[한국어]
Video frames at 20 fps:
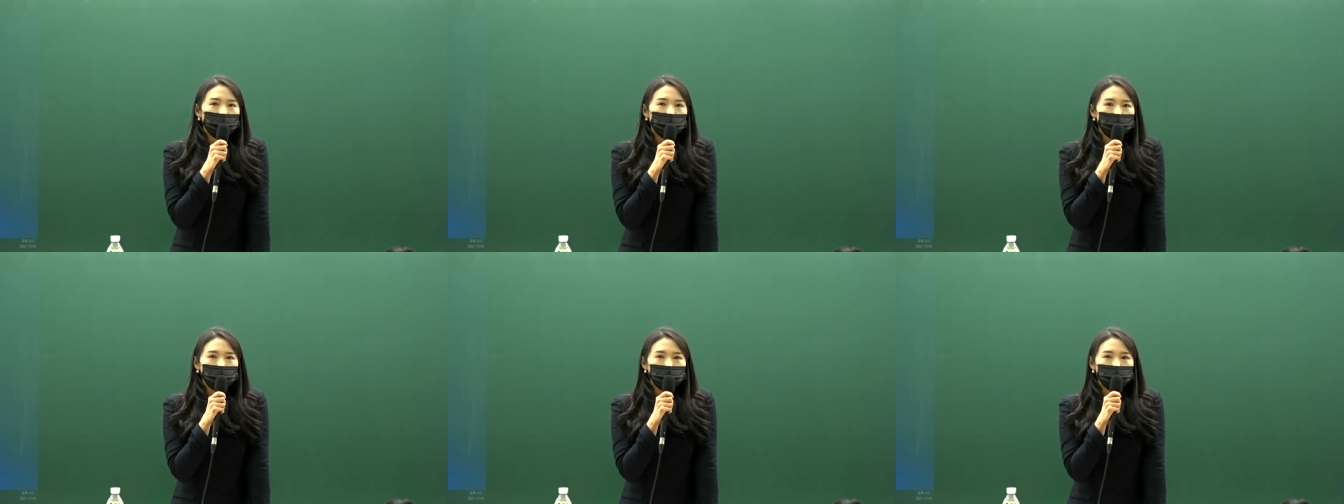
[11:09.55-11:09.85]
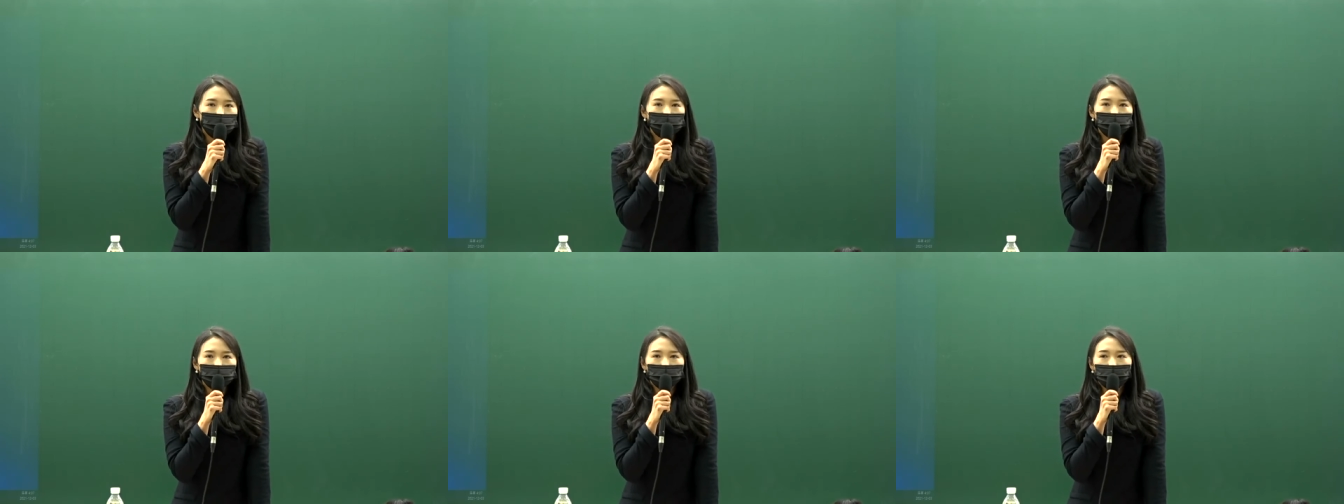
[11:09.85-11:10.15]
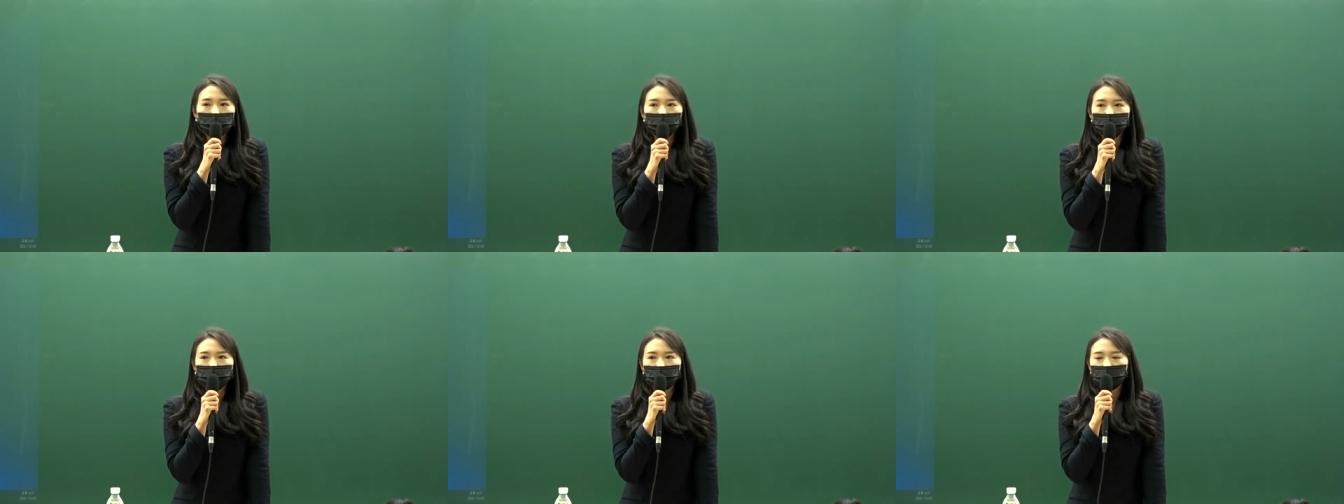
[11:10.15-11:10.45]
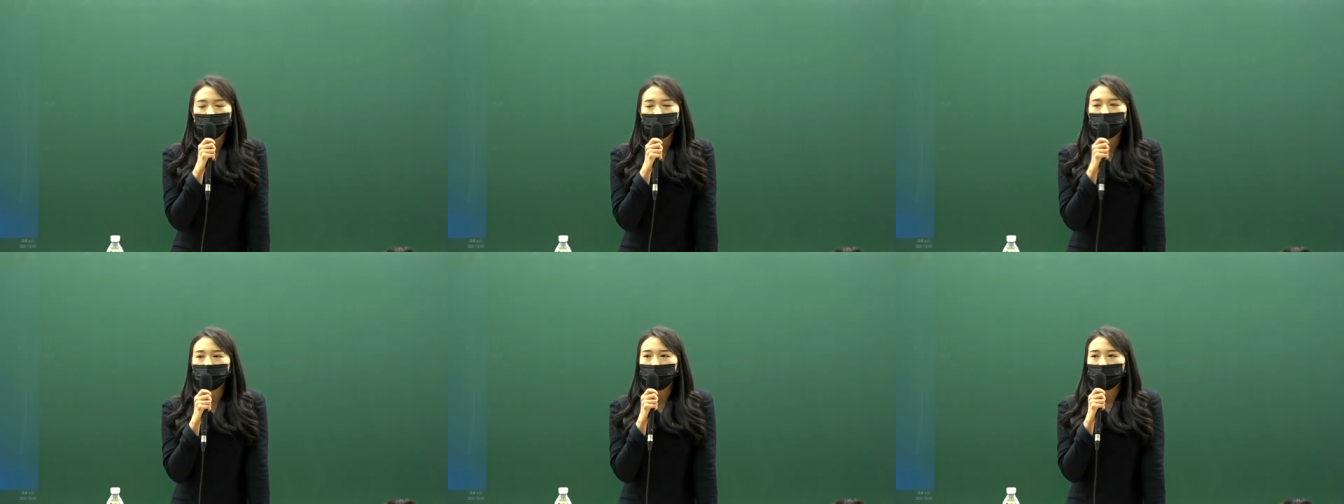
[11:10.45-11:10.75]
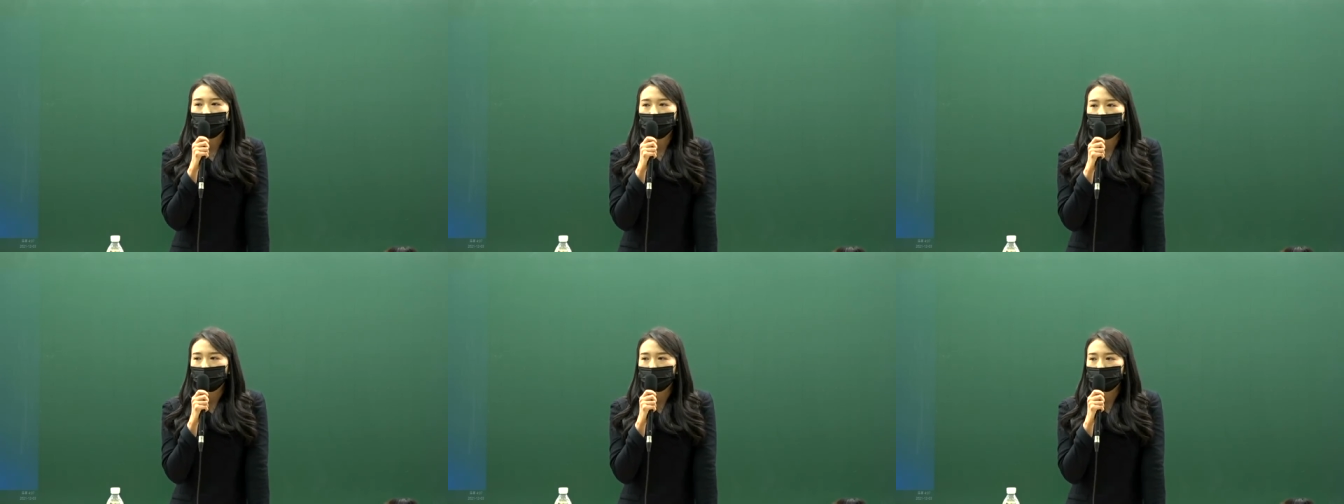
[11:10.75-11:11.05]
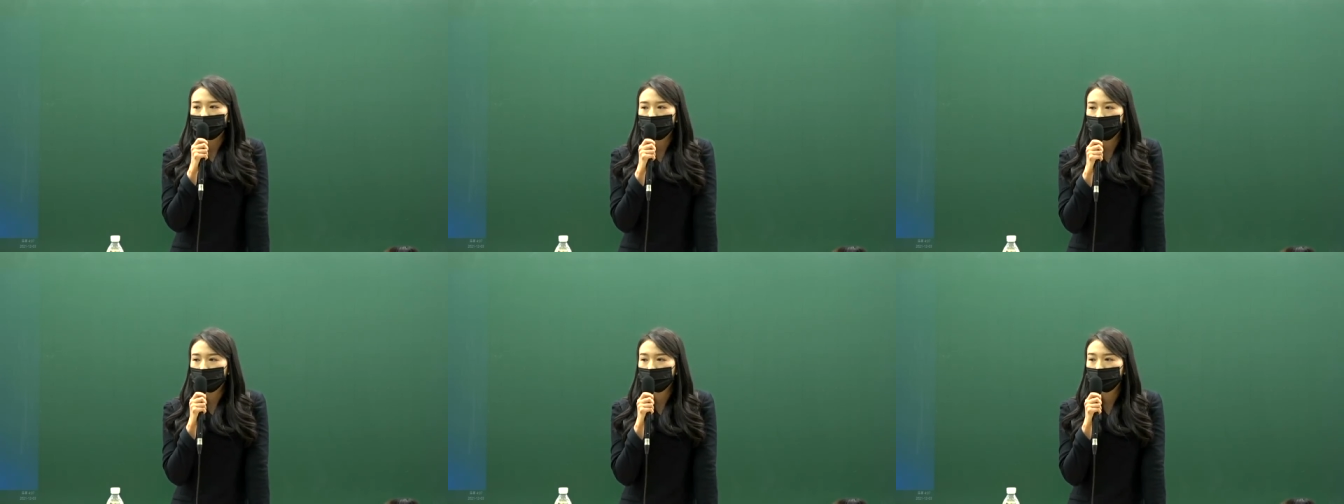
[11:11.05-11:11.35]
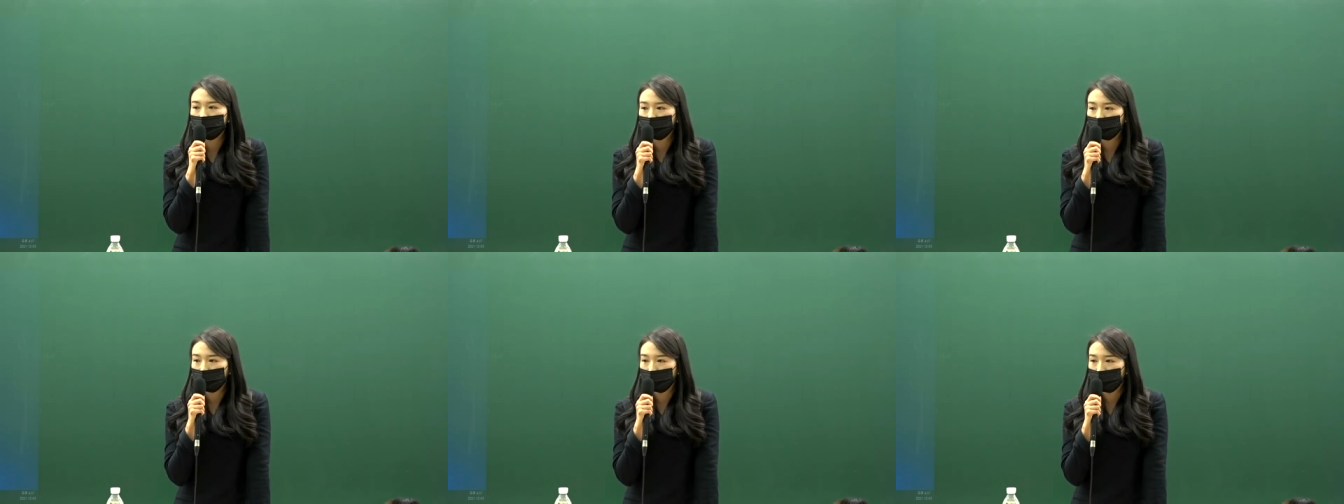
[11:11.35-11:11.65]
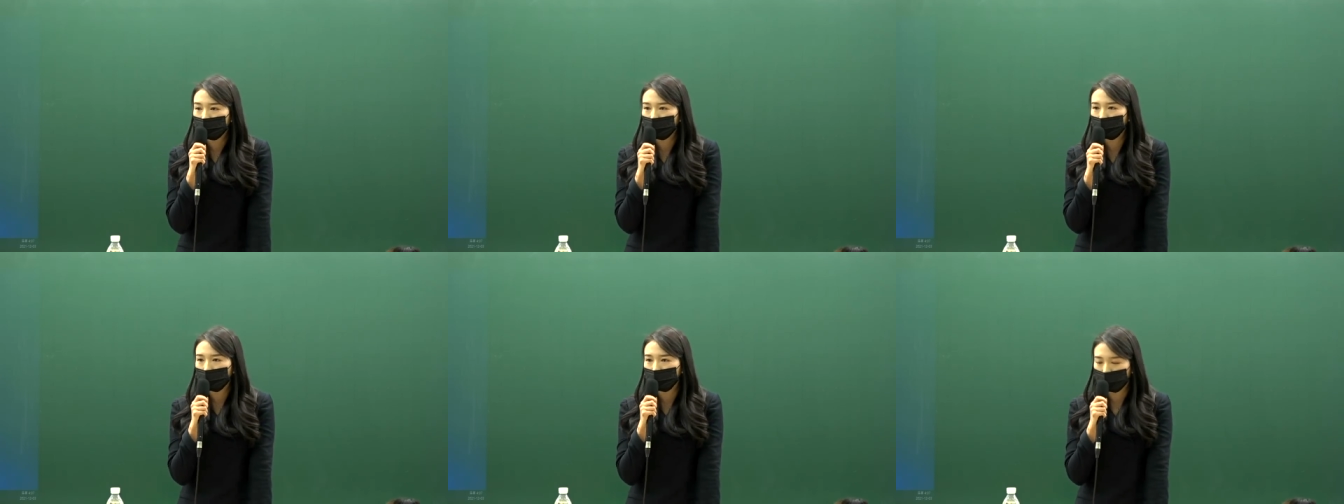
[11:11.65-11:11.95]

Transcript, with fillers: 이기부터 하시면 늦어요. 지금부터 하셔야